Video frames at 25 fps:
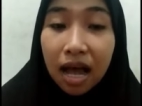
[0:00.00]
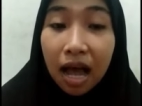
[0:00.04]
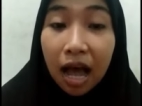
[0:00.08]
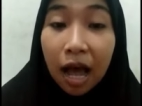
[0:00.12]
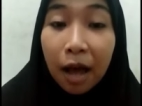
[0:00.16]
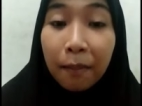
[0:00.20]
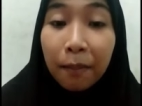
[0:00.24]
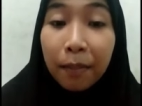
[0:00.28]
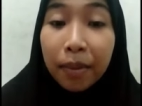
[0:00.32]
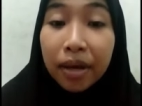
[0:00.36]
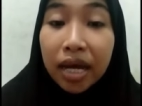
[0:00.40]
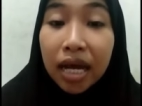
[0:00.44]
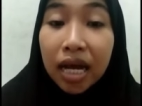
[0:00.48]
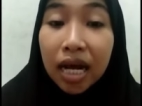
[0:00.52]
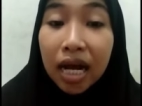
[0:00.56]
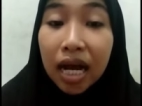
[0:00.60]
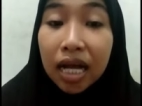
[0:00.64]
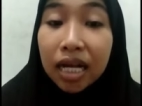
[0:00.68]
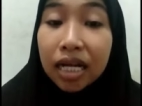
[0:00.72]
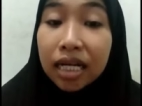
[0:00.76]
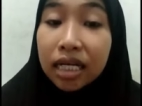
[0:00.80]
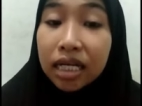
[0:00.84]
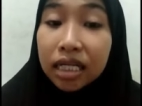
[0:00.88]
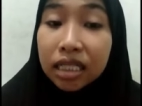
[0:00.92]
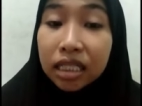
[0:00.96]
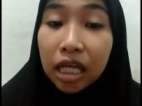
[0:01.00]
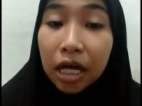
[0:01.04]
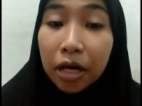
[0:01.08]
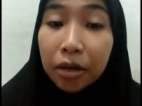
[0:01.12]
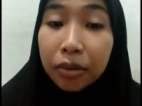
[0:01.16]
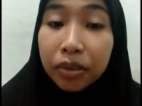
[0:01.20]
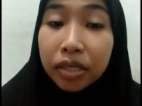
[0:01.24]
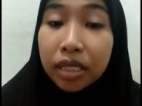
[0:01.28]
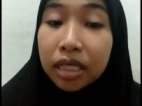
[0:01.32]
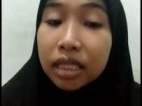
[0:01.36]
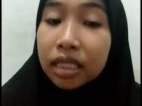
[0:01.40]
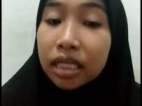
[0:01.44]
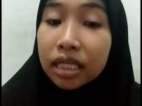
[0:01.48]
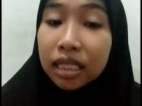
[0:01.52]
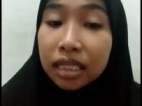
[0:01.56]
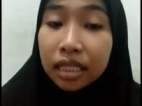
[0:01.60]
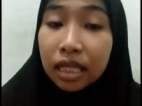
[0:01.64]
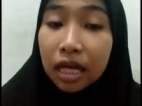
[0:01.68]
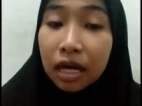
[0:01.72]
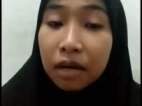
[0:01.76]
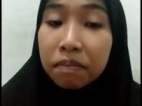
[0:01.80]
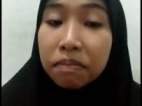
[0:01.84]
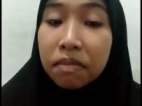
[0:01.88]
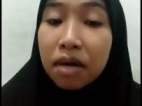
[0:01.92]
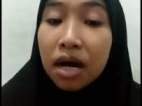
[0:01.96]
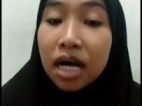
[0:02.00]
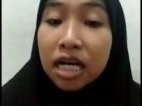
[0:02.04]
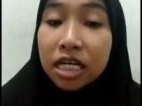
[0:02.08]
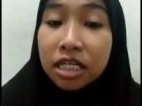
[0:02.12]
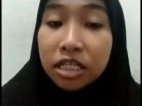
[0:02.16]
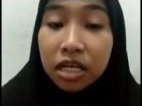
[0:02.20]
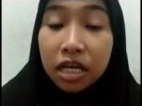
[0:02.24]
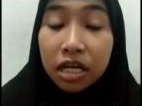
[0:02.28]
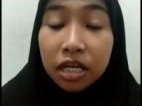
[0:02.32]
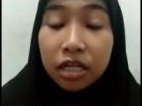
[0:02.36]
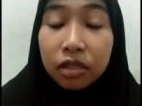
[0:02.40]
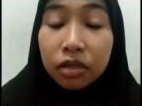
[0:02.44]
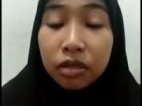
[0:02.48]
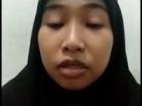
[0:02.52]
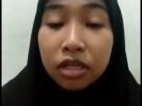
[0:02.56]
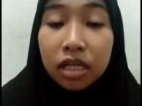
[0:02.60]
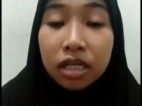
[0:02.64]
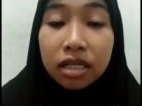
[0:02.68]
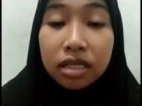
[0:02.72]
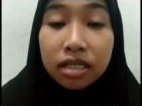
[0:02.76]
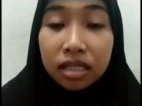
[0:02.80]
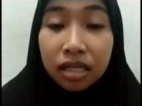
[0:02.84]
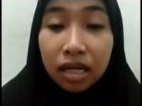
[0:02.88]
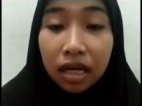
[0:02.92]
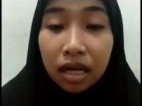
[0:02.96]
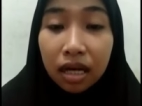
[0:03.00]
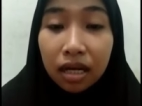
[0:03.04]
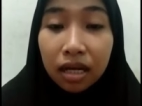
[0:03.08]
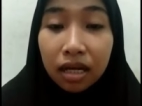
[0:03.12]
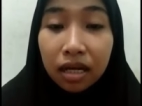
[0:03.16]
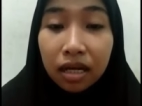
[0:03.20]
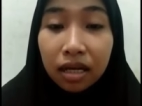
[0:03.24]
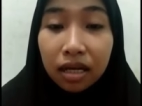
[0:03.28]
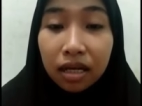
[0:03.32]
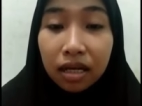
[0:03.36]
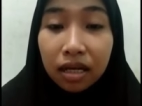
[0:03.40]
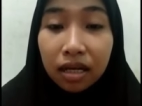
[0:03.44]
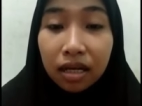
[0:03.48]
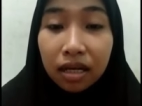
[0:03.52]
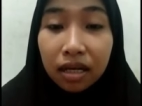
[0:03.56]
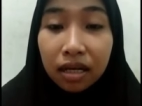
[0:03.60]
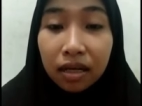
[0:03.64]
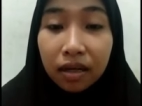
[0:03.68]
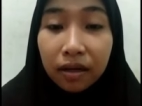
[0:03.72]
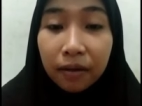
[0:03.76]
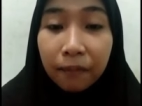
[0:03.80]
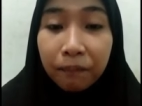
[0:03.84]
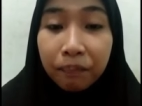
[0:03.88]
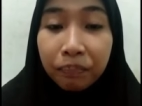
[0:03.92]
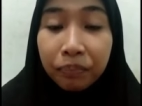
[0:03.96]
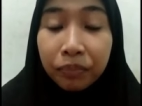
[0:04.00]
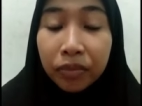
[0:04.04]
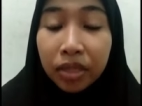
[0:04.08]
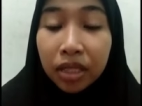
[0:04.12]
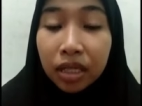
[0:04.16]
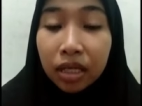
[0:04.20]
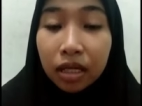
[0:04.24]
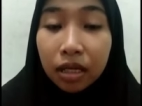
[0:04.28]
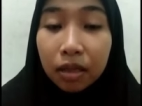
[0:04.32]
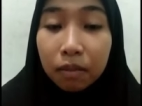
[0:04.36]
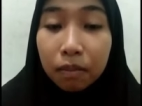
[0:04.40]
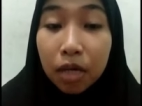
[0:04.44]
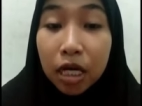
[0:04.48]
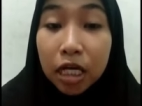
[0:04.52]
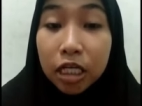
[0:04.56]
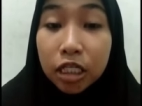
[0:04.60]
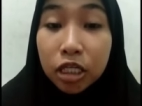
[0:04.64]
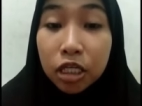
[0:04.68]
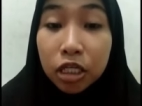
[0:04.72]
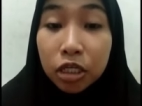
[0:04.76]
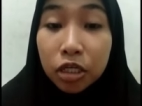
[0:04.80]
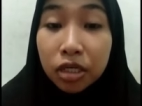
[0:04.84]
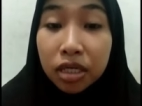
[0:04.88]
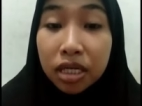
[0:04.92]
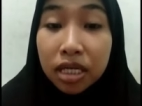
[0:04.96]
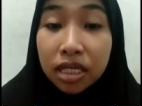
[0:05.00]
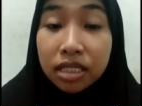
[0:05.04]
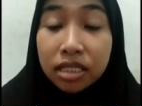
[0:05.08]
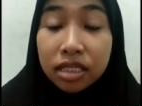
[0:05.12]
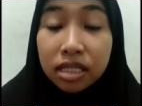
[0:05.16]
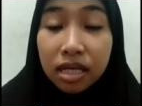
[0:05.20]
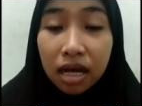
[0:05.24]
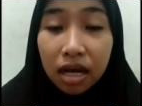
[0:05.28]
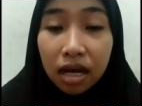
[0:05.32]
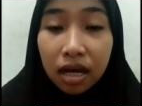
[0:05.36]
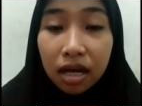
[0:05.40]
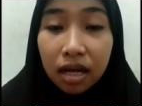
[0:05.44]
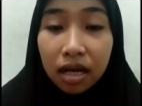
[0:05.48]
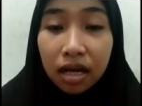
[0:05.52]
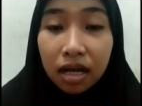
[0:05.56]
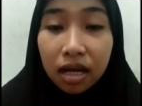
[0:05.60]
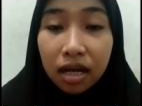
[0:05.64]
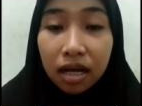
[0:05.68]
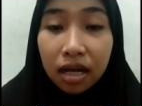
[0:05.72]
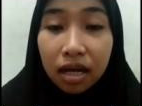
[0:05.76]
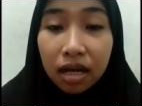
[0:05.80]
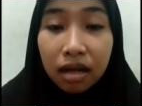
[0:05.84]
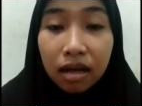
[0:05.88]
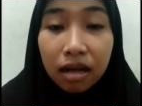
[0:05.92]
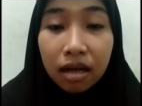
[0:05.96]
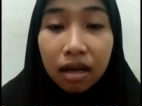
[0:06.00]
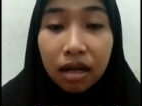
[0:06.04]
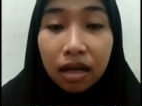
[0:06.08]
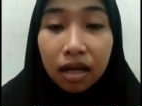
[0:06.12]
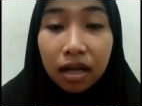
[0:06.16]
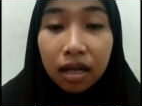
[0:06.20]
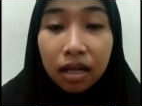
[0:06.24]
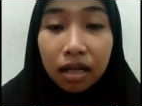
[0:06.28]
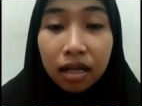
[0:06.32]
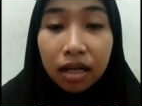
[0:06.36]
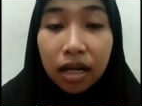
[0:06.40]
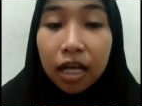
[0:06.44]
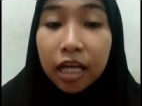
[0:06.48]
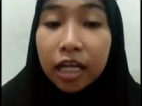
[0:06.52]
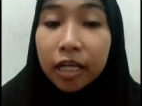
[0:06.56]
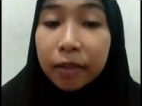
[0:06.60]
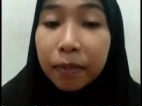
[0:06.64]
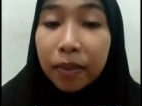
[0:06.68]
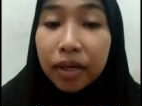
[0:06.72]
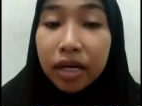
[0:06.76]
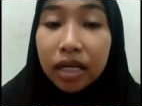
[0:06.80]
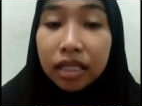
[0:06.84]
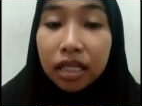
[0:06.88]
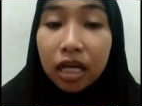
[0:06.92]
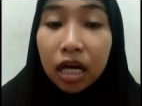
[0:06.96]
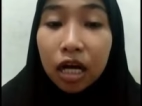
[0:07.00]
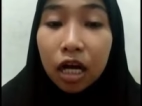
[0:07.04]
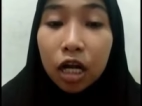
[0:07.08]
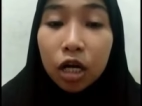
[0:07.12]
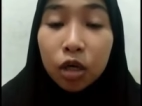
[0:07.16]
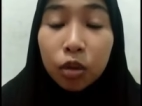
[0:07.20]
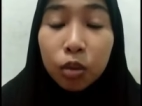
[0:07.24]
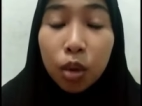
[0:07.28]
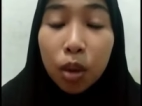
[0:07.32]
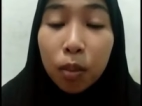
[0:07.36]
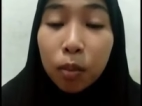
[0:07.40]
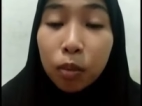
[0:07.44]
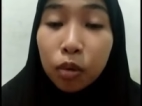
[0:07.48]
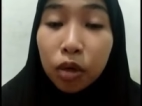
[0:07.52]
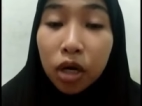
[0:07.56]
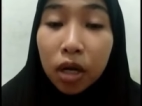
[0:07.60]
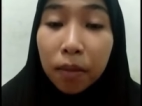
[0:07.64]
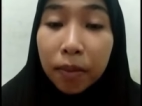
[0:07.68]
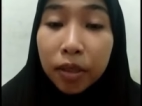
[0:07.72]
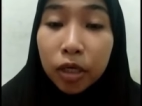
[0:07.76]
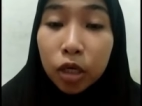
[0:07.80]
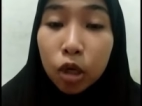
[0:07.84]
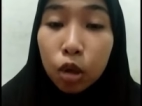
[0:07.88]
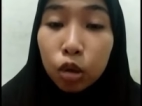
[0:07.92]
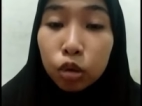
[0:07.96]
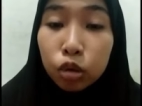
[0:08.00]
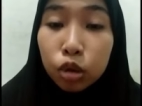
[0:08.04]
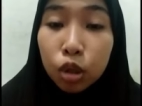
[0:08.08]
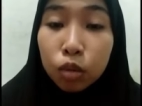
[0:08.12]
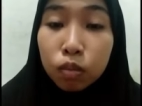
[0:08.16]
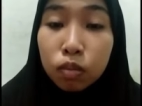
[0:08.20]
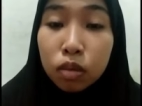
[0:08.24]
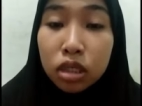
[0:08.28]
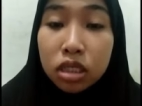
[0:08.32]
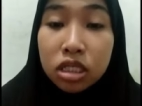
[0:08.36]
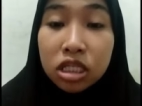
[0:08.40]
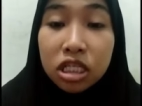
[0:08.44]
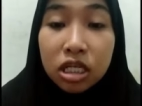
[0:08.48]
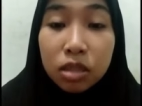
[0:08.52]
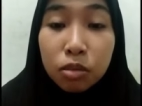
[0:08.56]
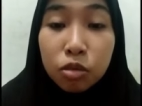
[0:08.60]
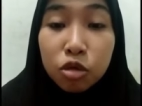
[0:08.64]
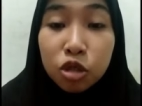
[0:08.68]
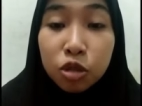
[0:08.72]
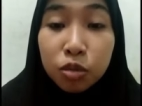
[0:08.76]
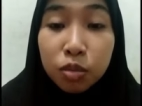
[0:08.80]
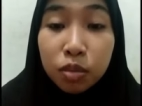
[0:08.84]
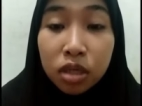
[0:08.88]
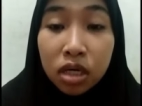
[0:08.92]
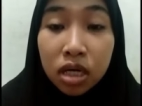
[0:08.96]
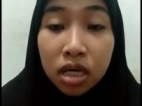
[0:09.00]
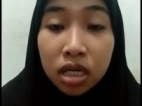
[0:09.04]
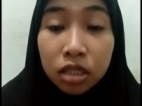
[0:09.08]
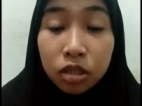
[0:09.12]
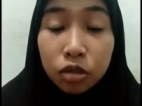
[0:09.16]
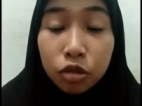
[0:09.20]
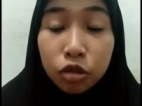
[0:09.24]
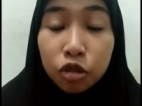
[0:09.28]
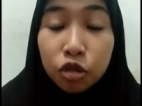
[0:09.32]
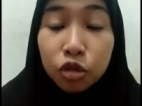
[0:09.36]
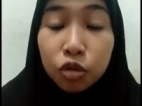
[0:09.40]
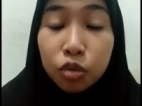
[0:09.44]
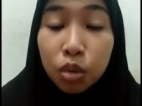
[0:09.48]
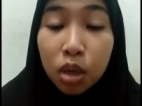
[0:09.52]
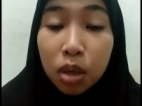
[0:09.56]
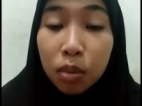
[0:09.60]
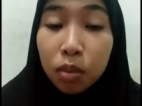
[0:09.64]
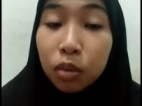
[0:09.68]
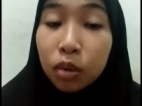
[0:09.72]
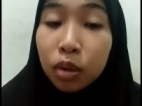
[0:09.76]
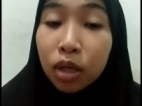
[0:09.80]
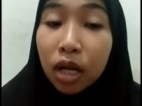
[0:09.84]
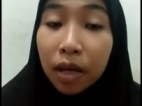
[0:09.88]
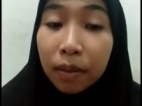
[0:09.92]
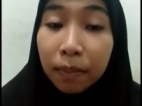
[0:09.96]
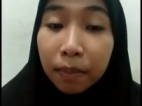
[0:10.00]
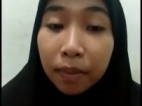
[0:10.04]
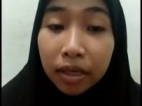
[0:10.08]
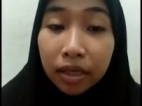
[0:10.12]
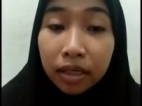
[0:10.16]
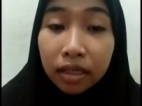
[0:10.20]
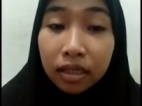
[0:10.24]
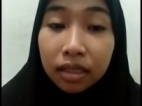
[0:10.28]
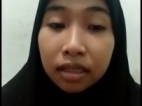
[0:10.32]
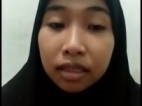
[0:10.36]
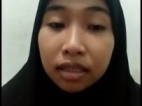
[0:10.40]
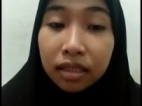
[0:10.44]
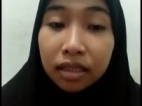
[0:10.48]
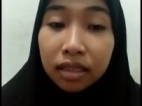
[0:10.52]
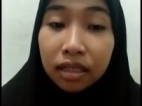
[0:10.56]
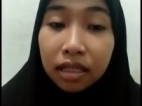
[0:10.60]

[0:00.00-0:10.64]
Apa yang kalian ketahui tentang bahasa Indonesia? Bahasa Indonesia lahir pada tanggal 28 Oktober 1928